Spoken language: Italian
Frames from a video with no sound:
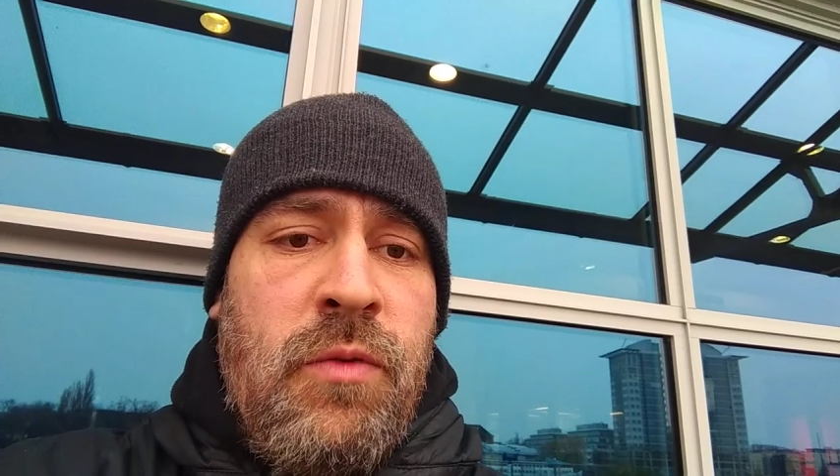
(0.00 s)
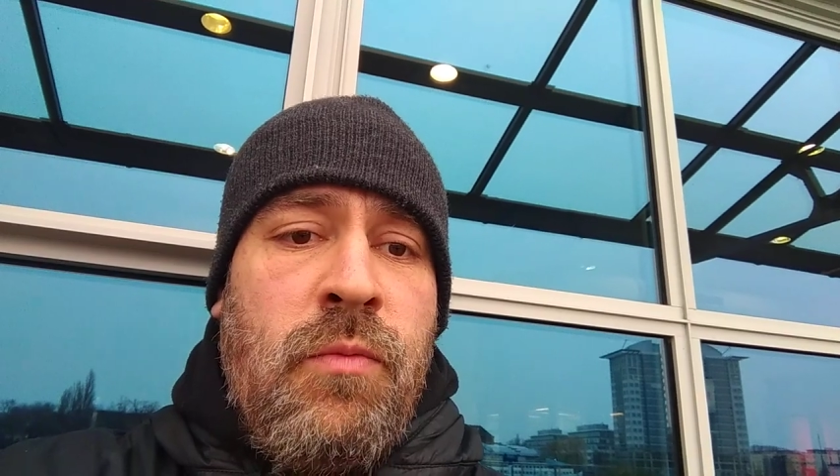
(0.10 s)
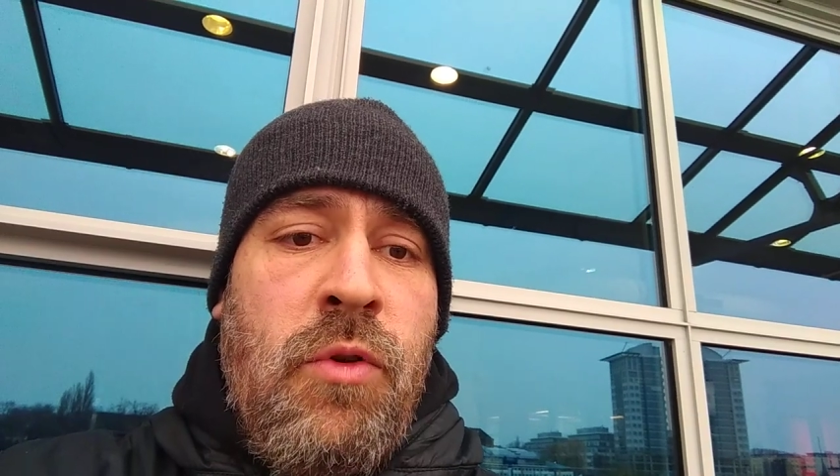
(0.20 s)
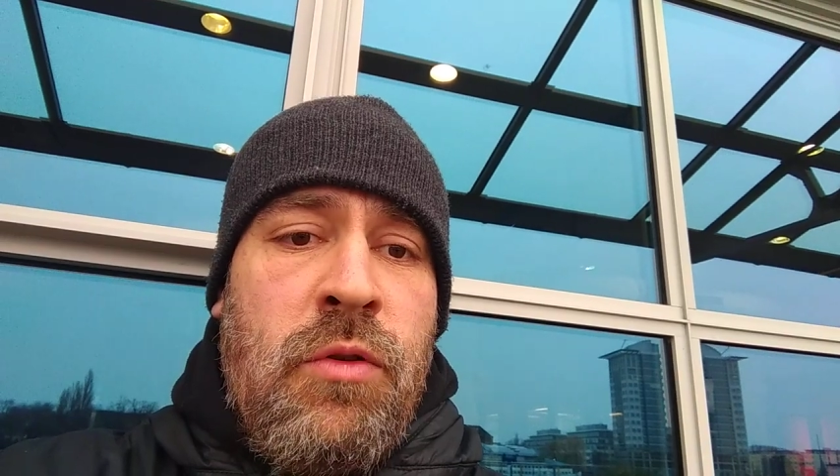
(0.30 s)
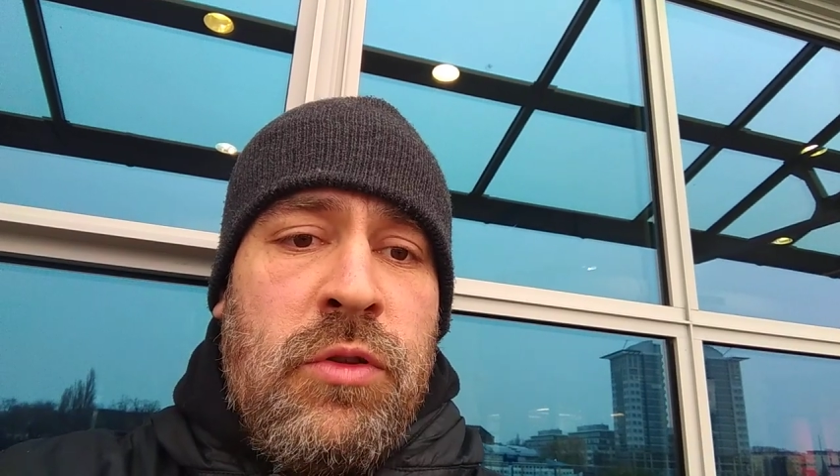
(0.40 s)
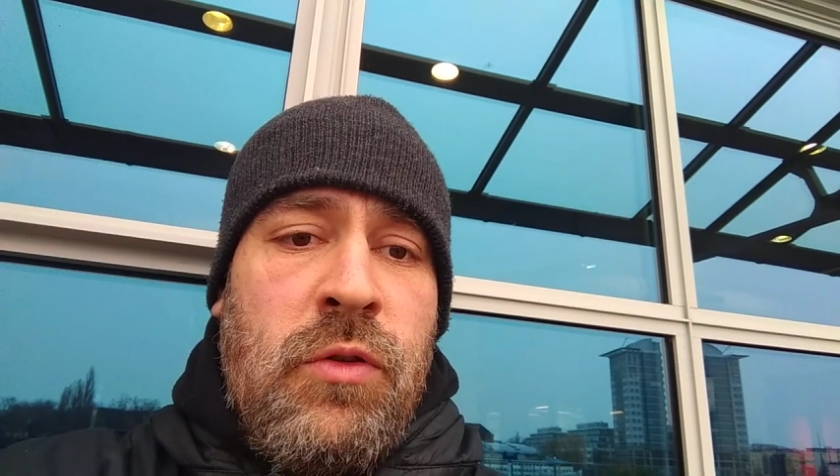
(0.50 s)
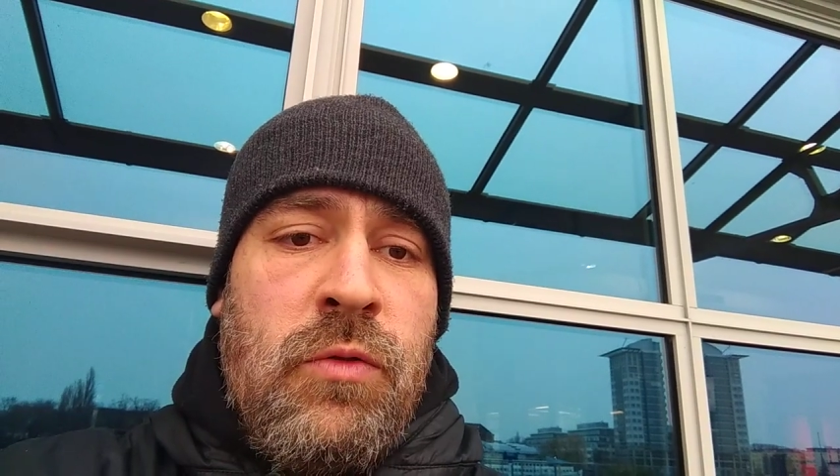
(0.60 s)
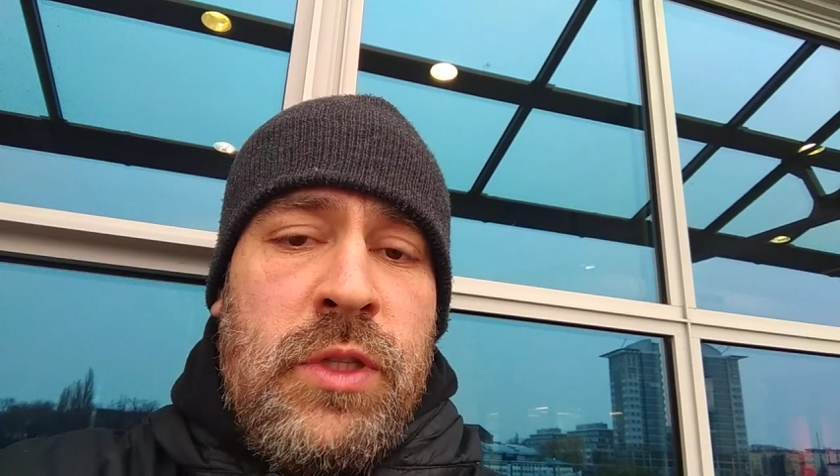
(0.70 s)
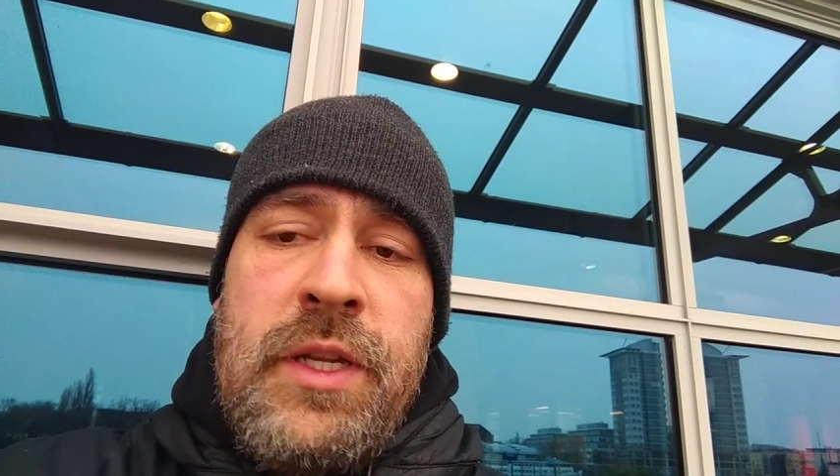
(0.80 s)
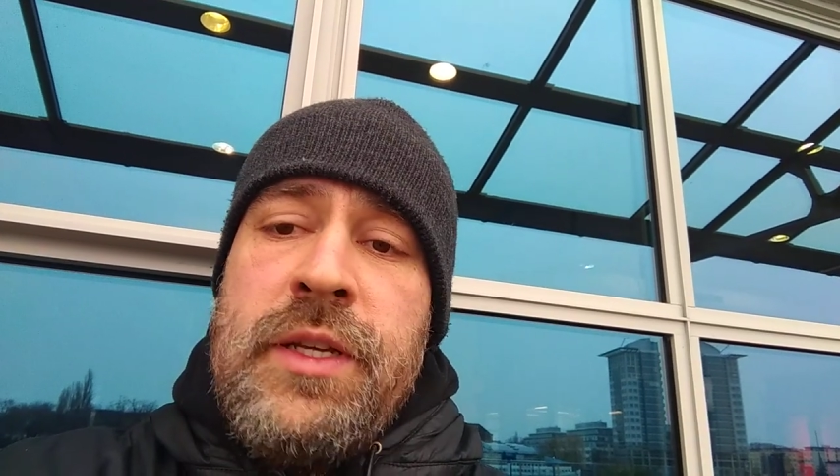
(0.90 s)
molto
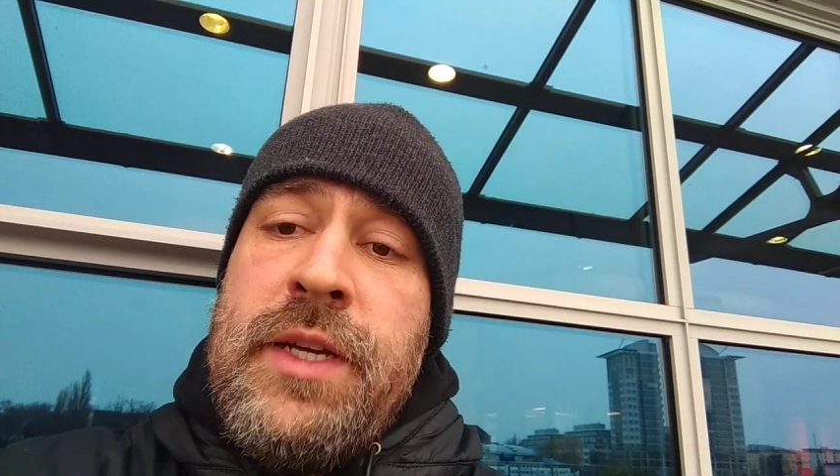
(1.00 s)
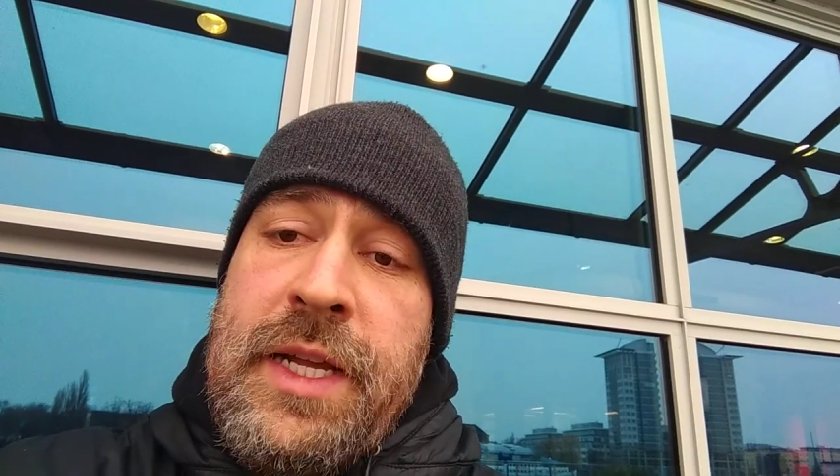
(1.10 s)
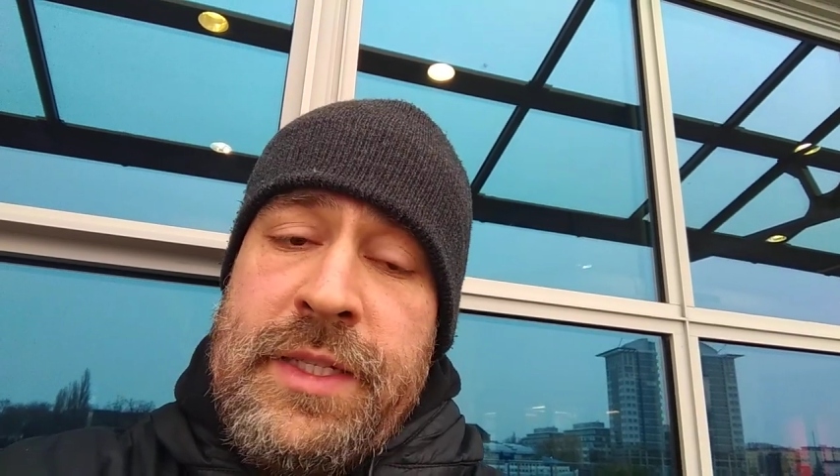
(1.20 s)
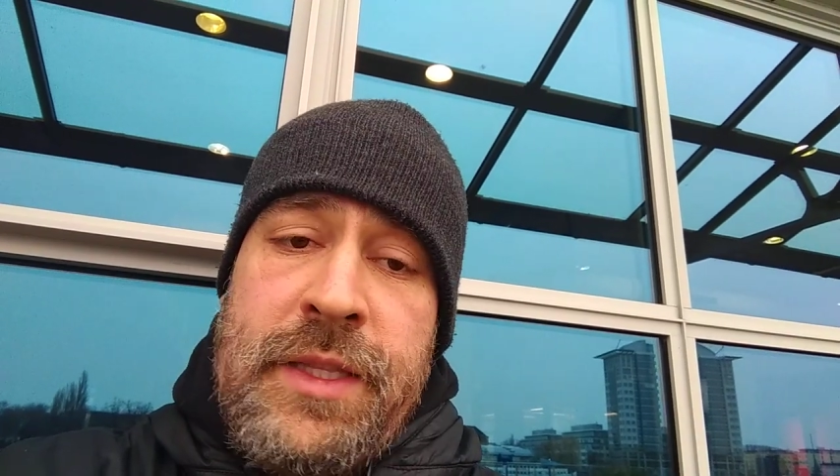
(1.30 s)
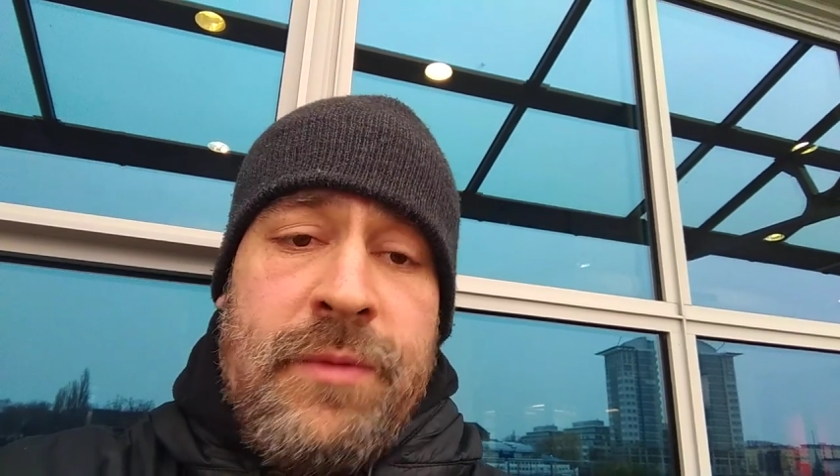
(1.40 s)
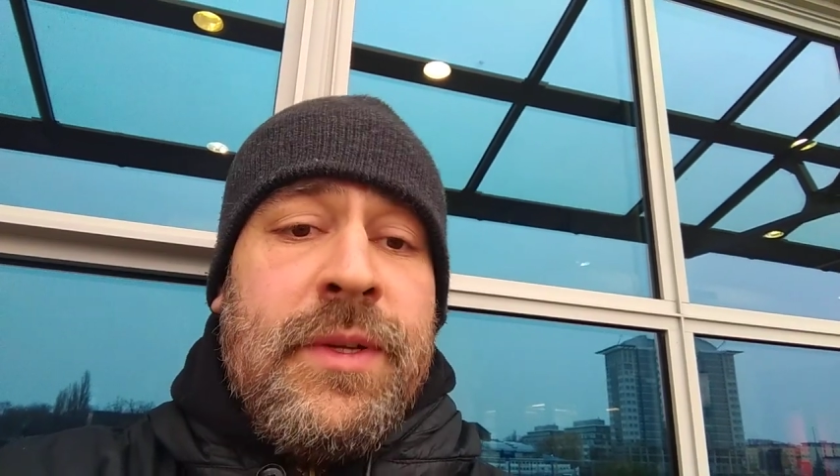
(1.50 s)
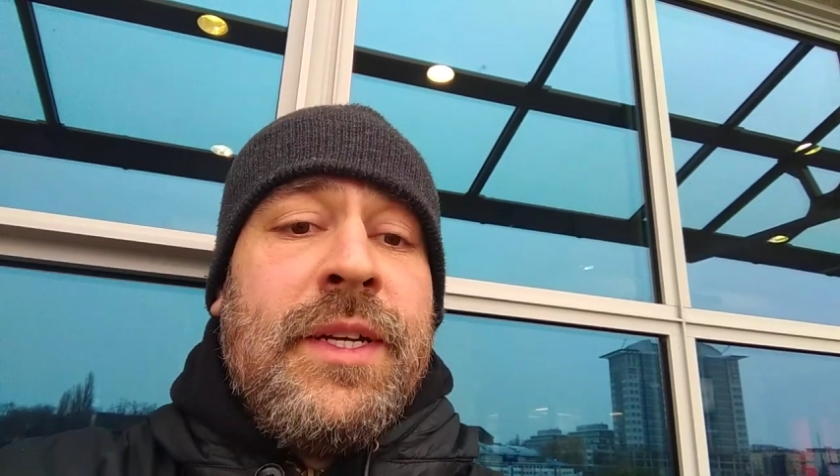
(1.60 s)
utili, grazie a te